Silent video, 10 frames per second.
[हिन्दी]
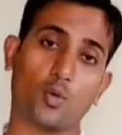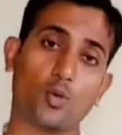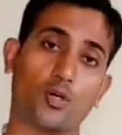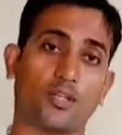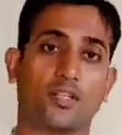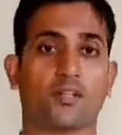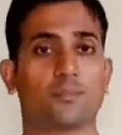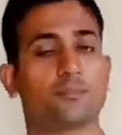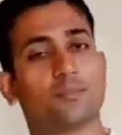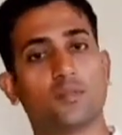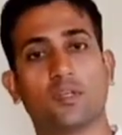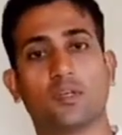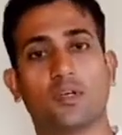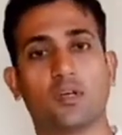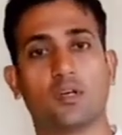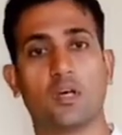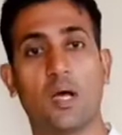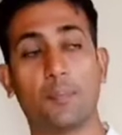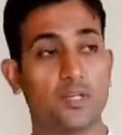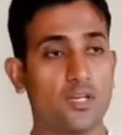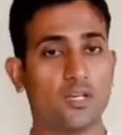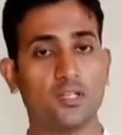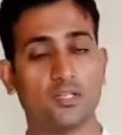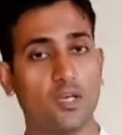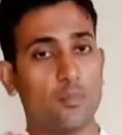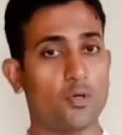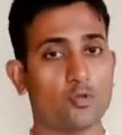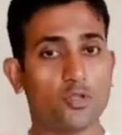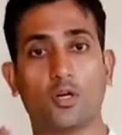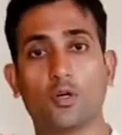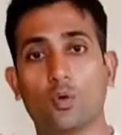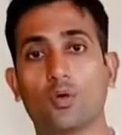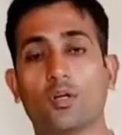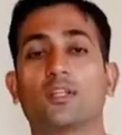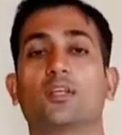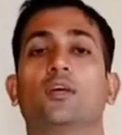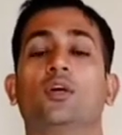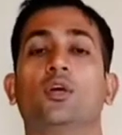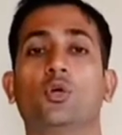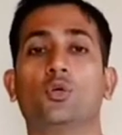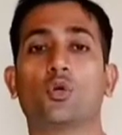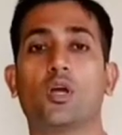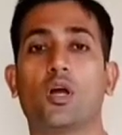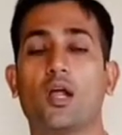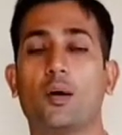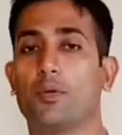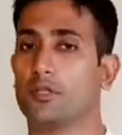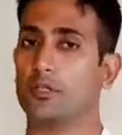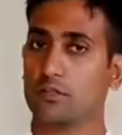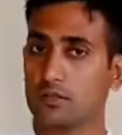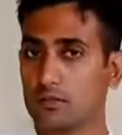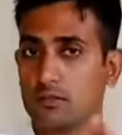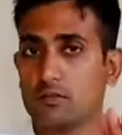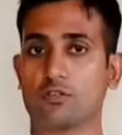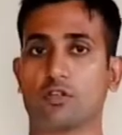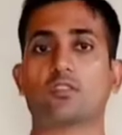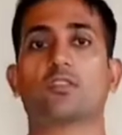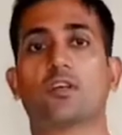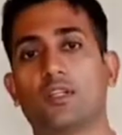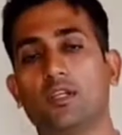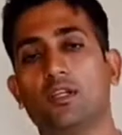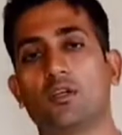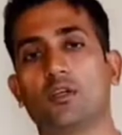कंट्रोल करते हैं आप किक करते हैं बट उसे कंट्रोल करते हैं क्योंकि अगर आपने किक थ्रस्ट कर दी